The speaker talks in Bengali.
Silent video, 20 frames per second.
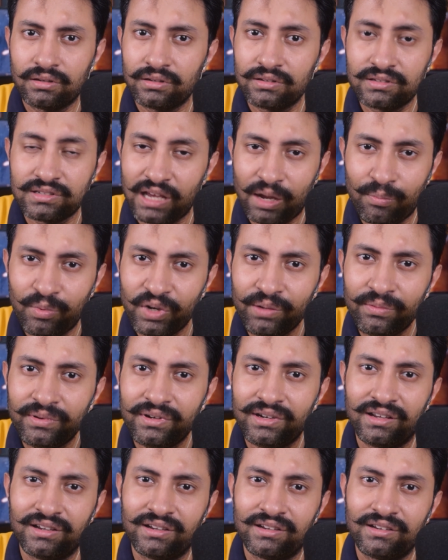চাপ নেবেন
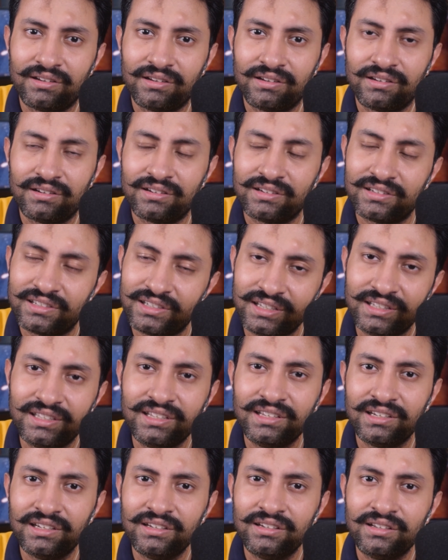না
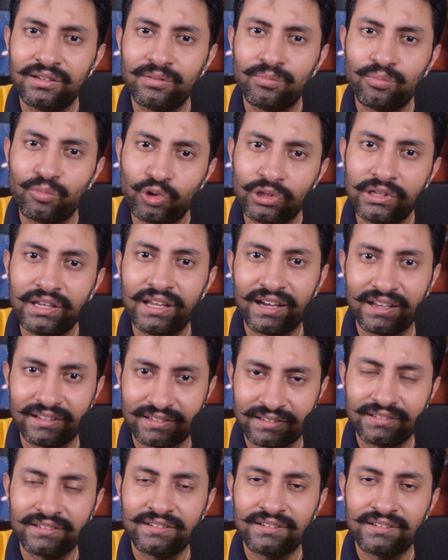সেদিন বদলে গেছে